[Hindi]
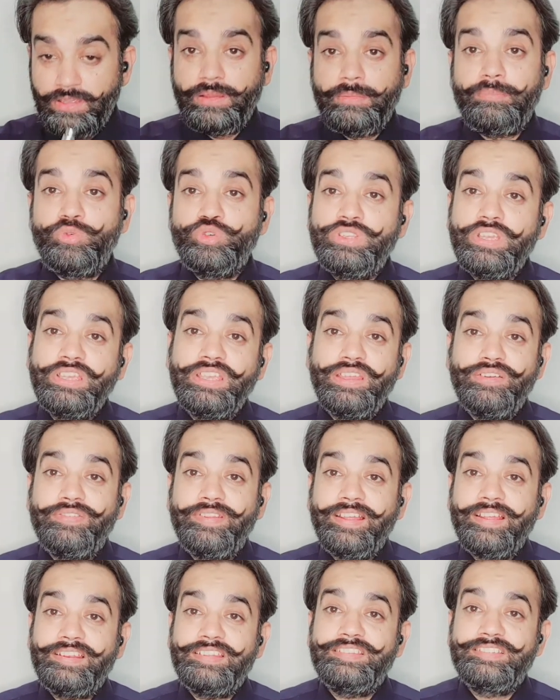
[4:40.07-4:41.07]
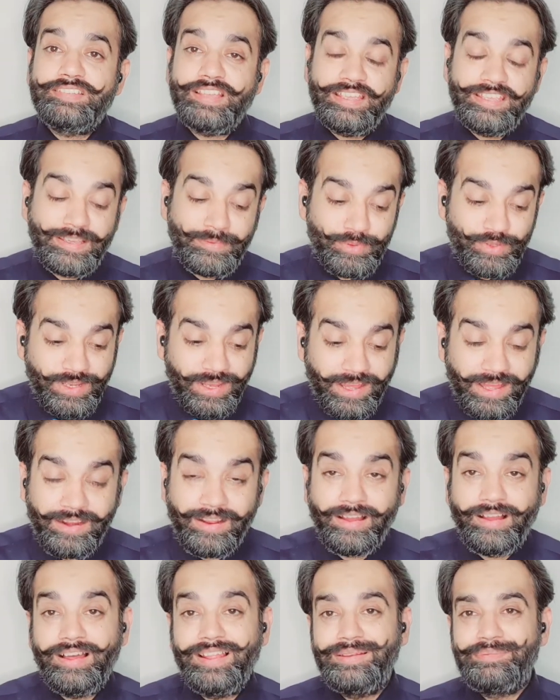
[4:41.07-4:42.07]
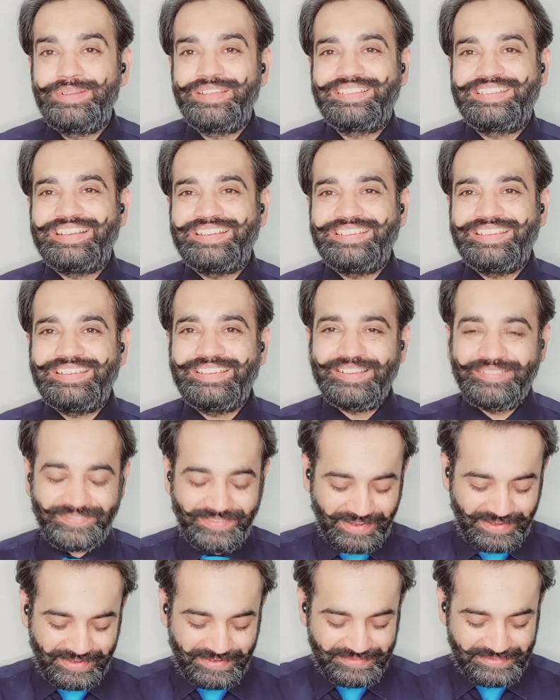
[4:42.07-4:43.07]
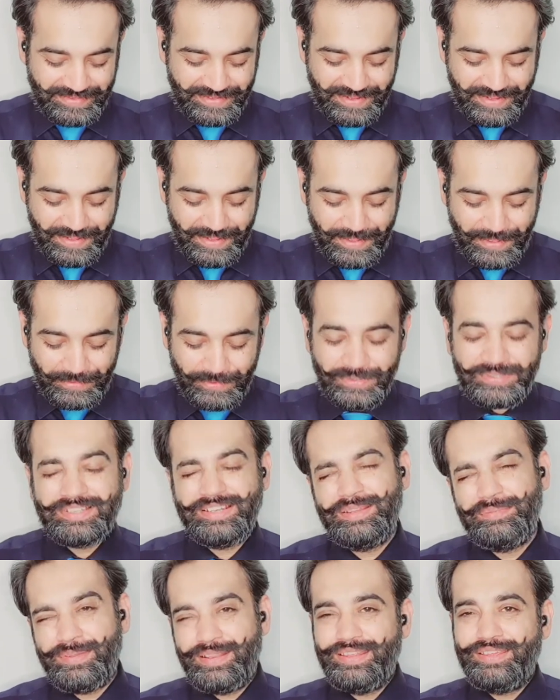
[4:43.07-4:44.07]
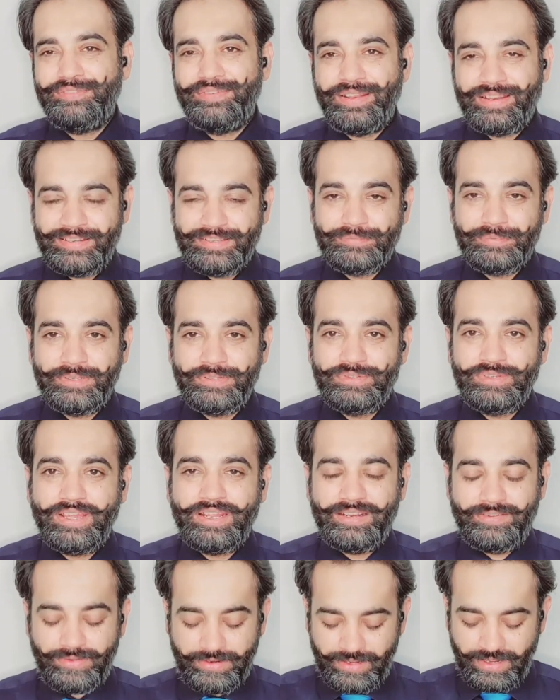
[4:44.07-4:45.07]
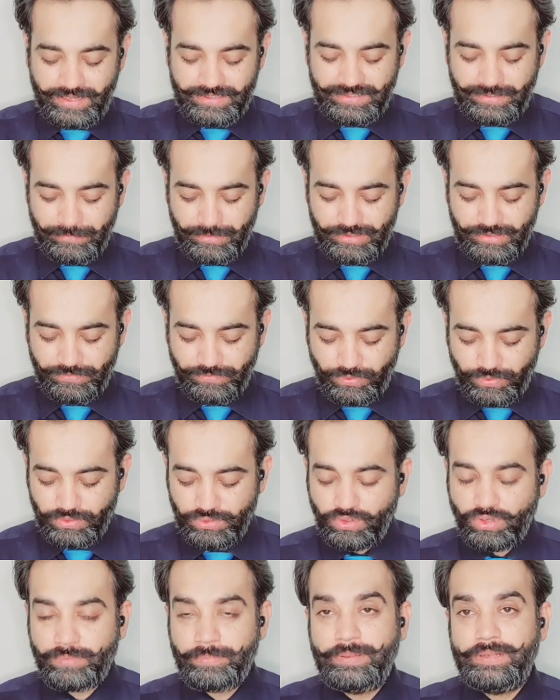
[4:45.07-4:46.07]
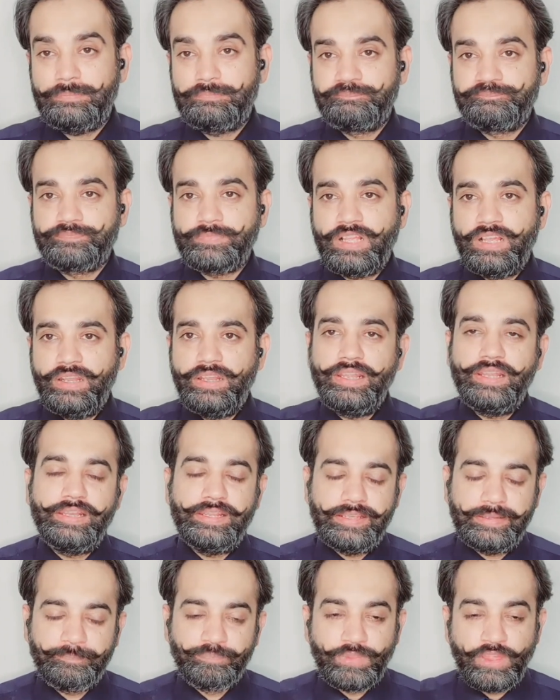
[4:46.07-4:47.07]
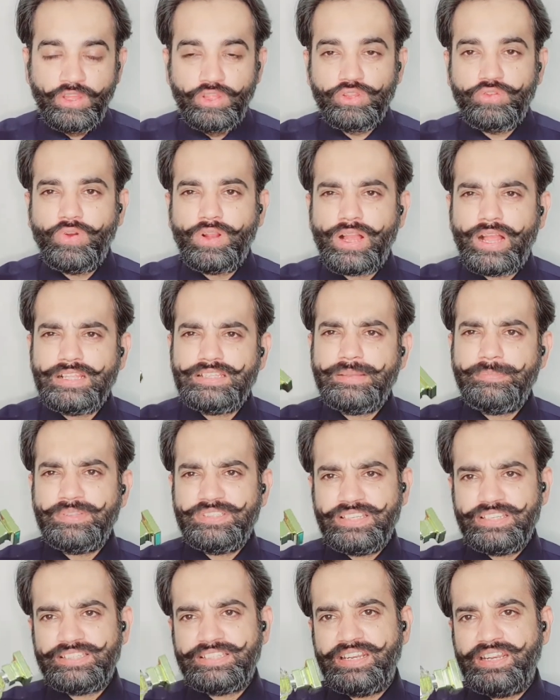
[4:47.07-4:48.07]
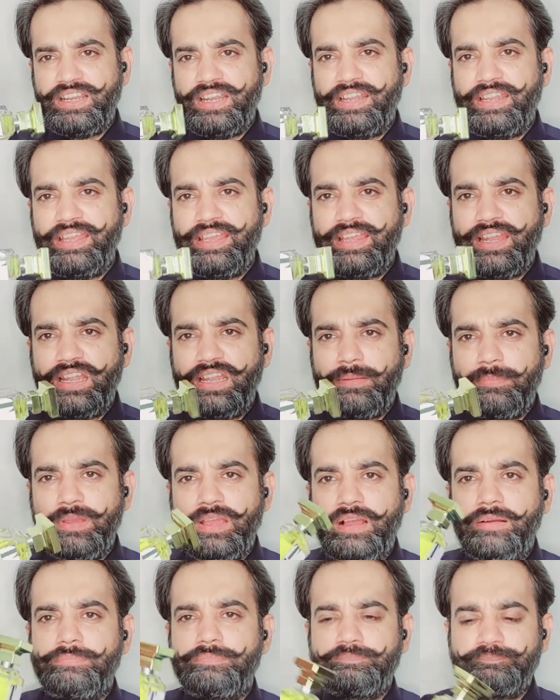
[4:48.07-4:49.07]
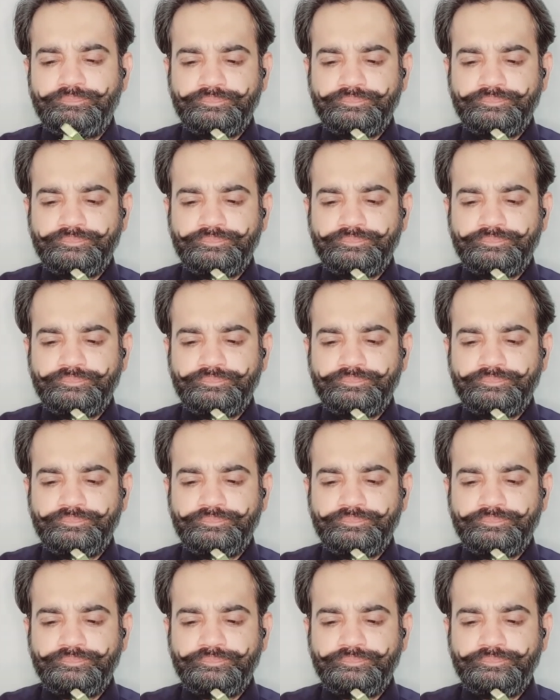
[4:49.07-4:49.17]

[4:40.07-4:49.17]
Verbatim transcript: मुझे ये फ्रेगरेंस चाहिए मुझे हर हाल में चाहिए ये फ्रेगरेंस तो इसलिए मैंने ये फ्रेगरेंस फिर जो है ना वकास अहमद से फौरी तौर पर ले लिए तो वकास अहमद से इस तरह की डी कैंट में आप